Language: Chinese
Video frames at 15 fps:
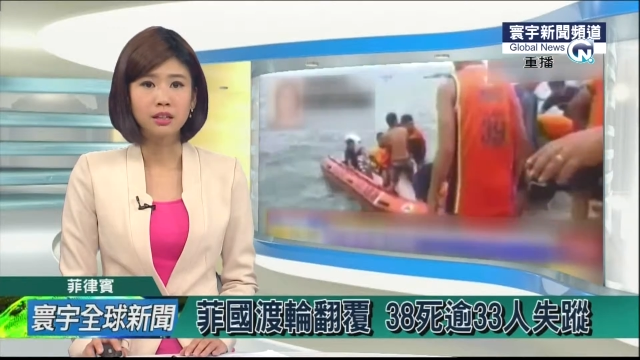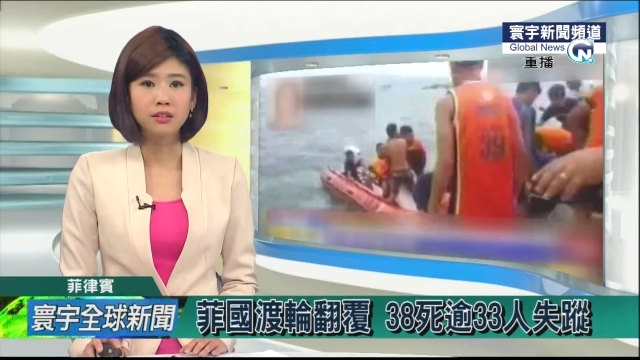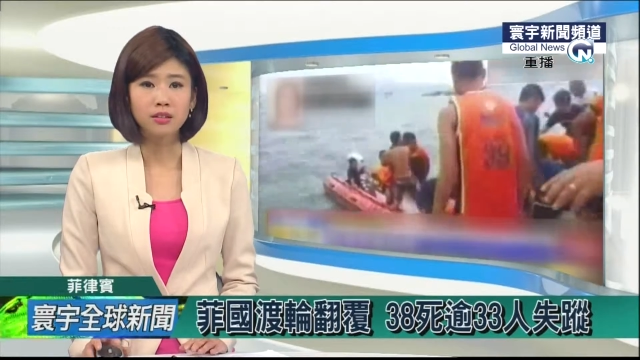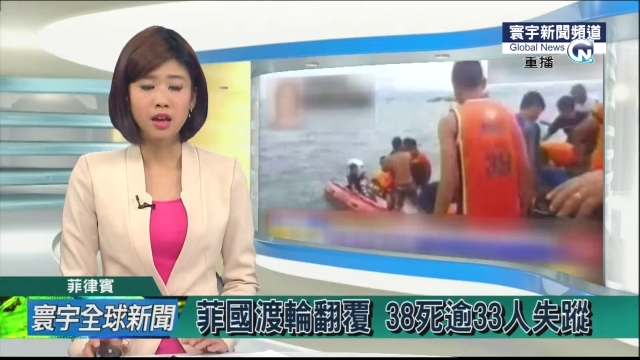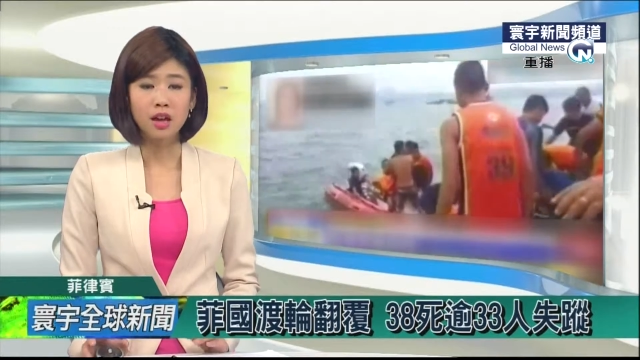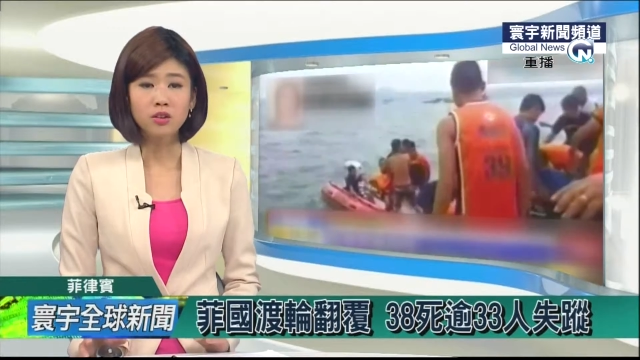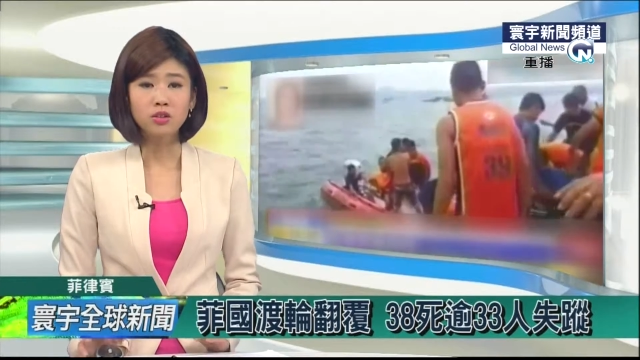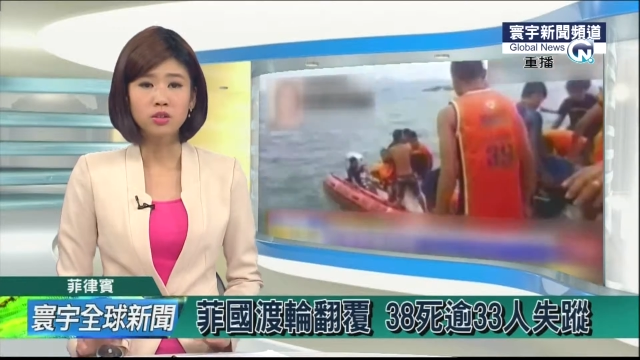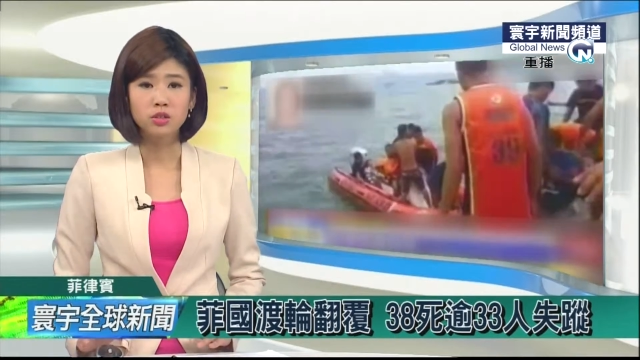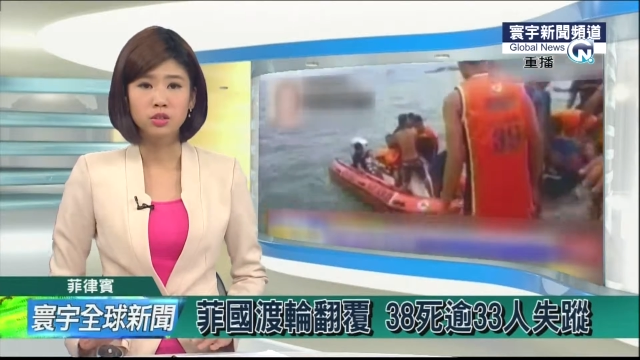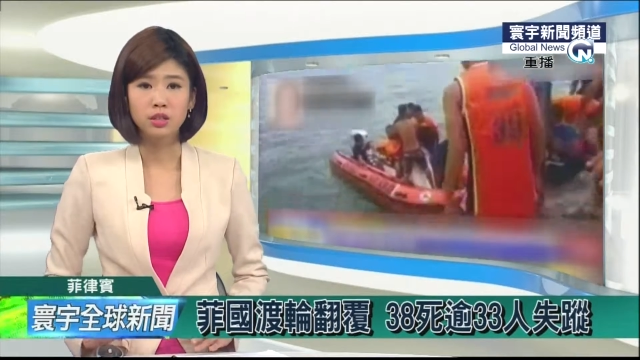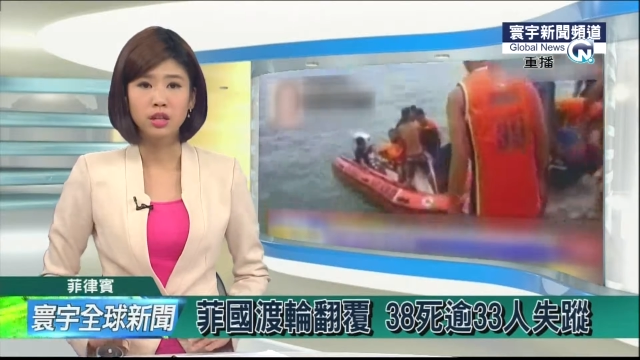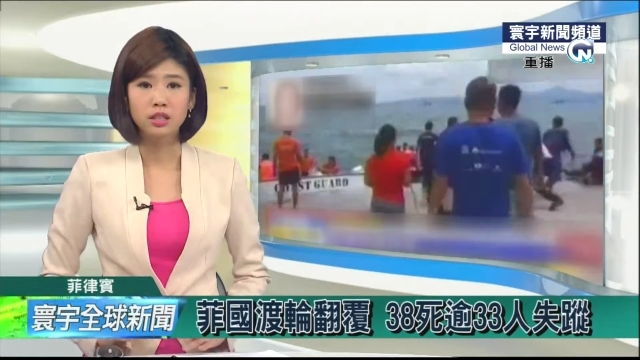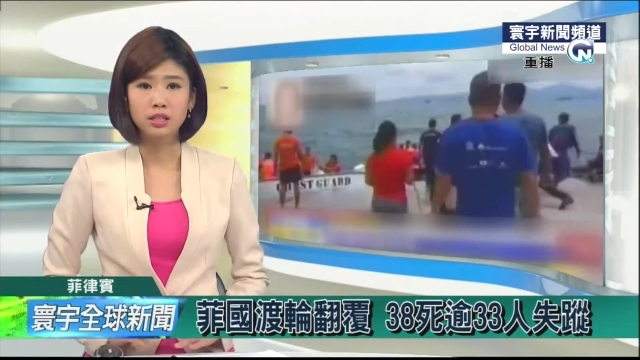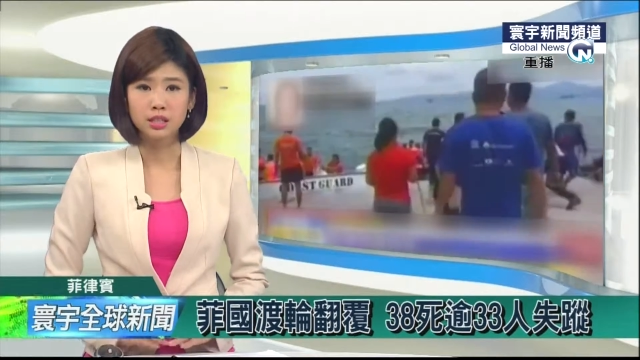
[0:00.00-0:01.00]
跟当
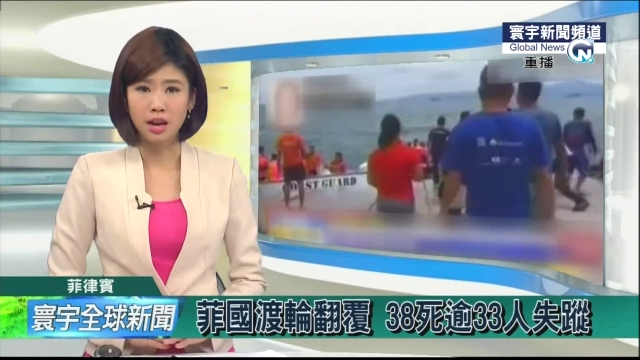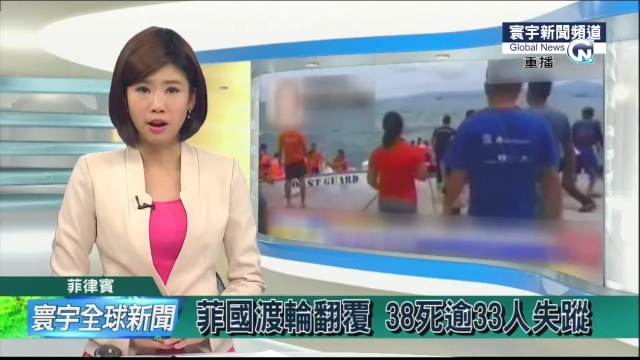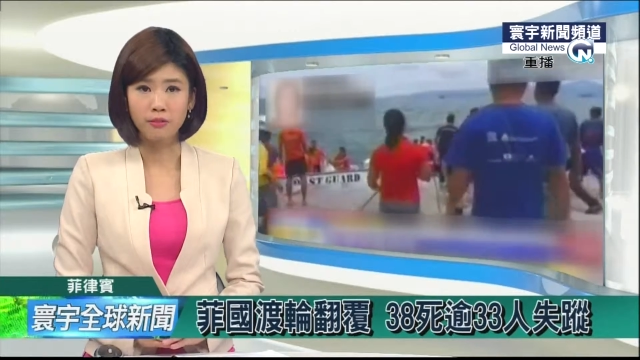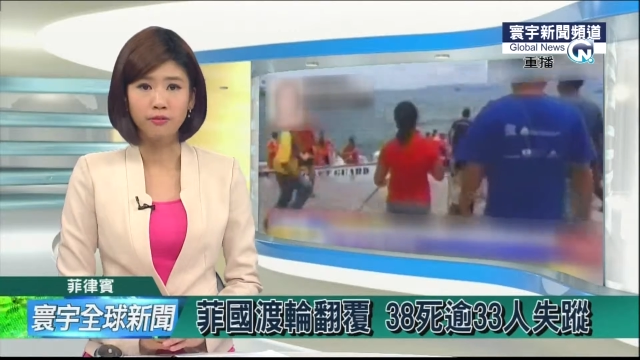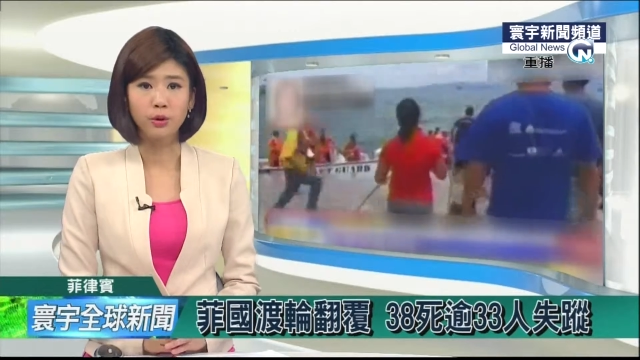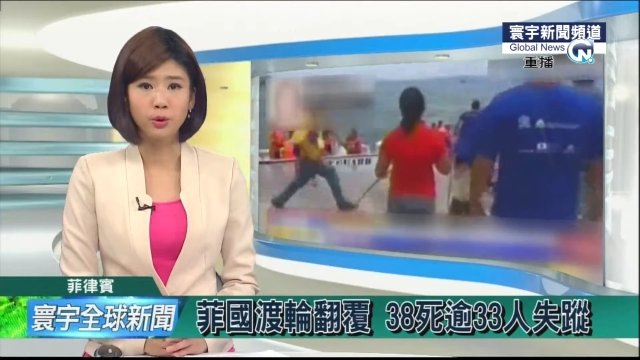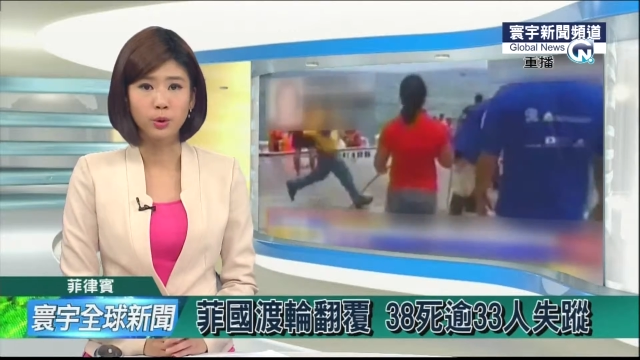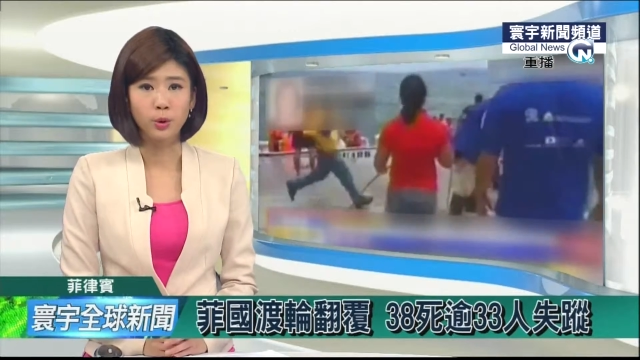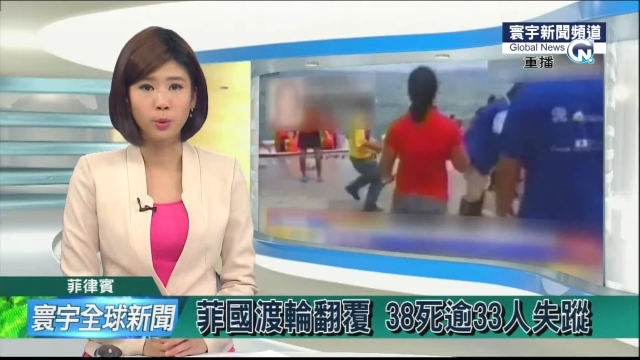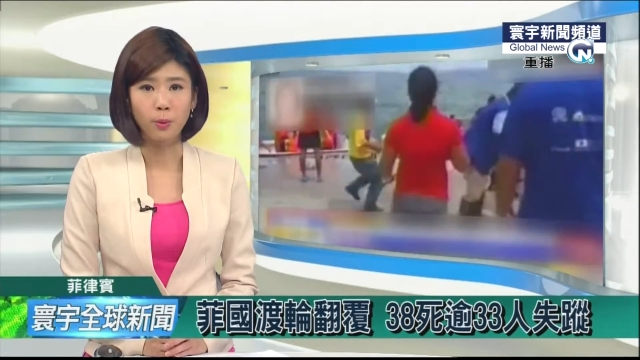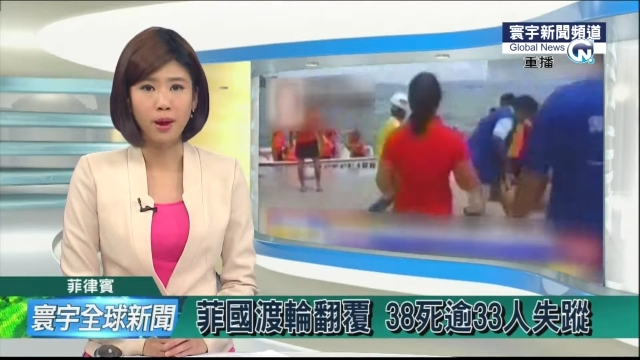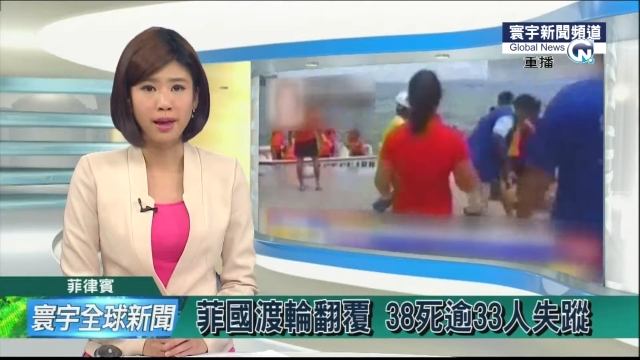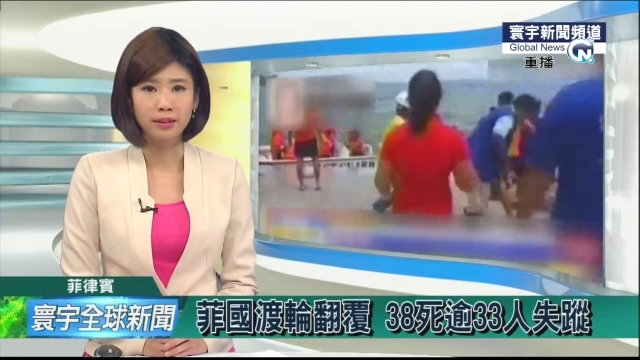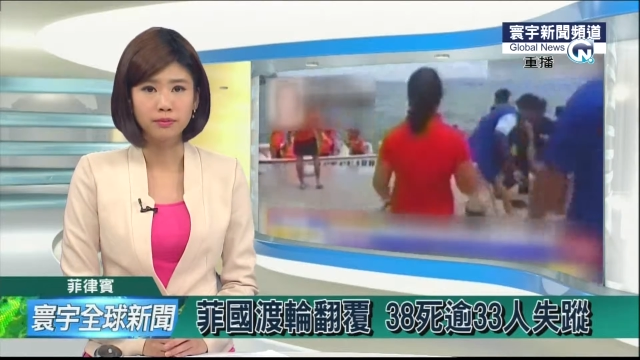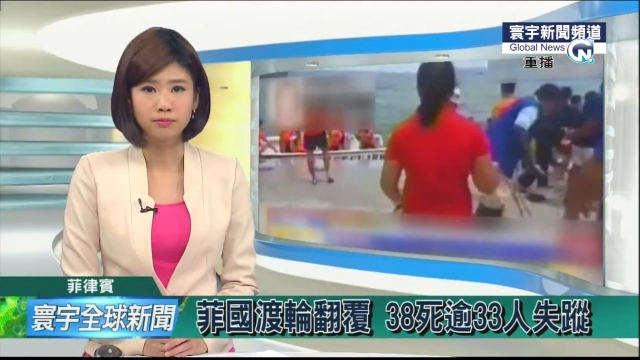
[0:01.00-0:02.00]
时的强风有
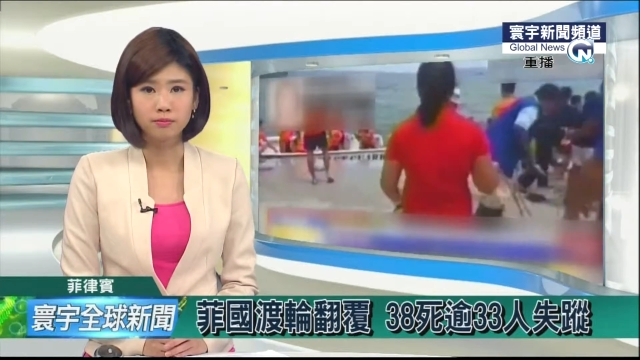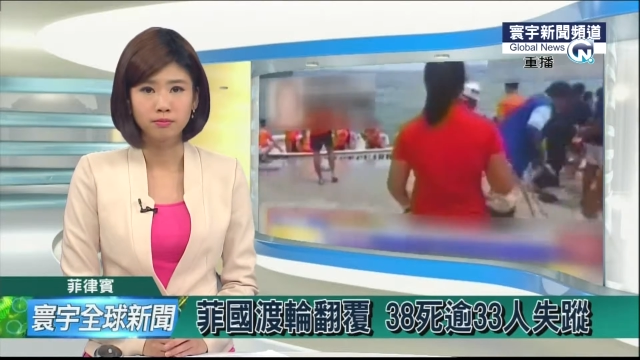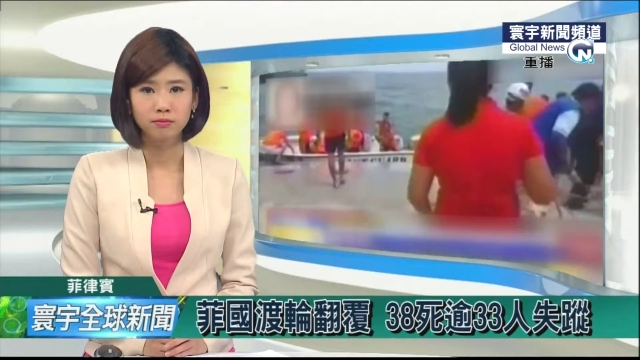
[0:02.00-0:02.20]
关。